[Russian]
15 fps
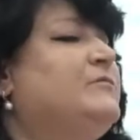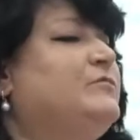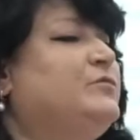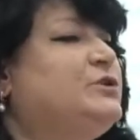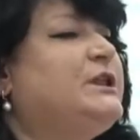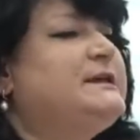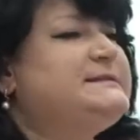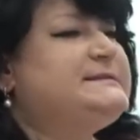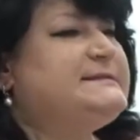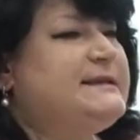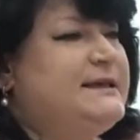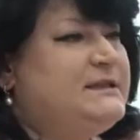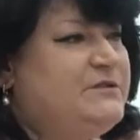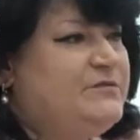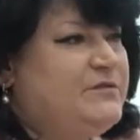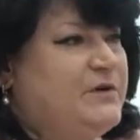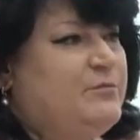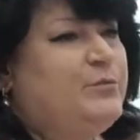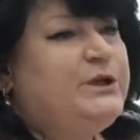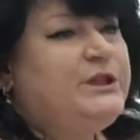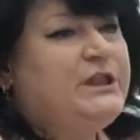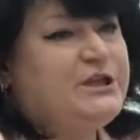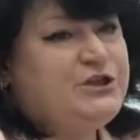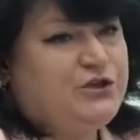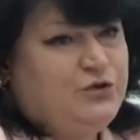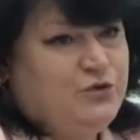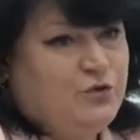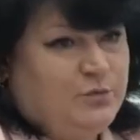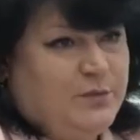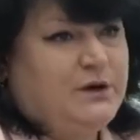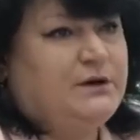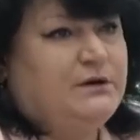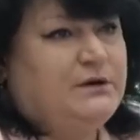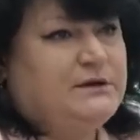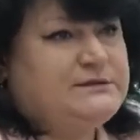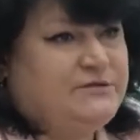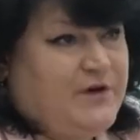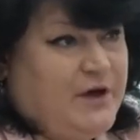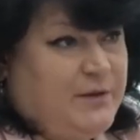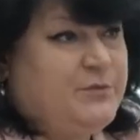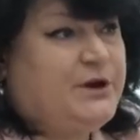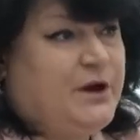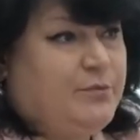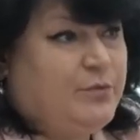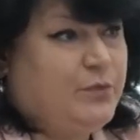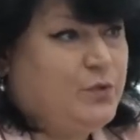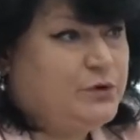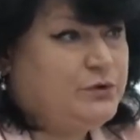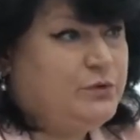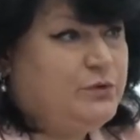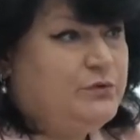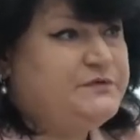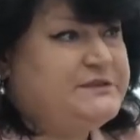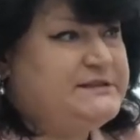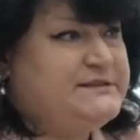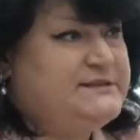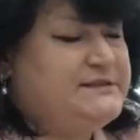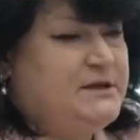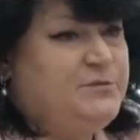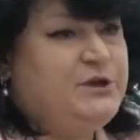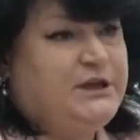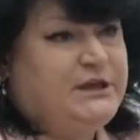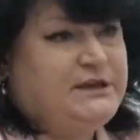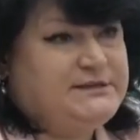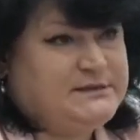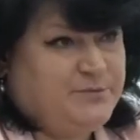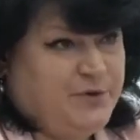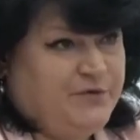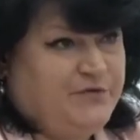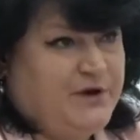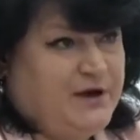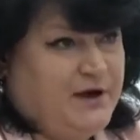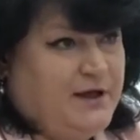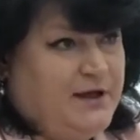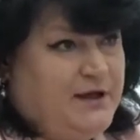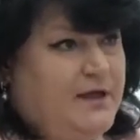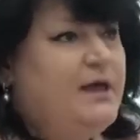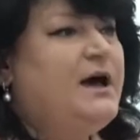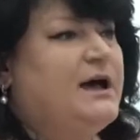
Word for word: Вот с этого мы начнем а, с вами работу в системе ГИСа ПВК.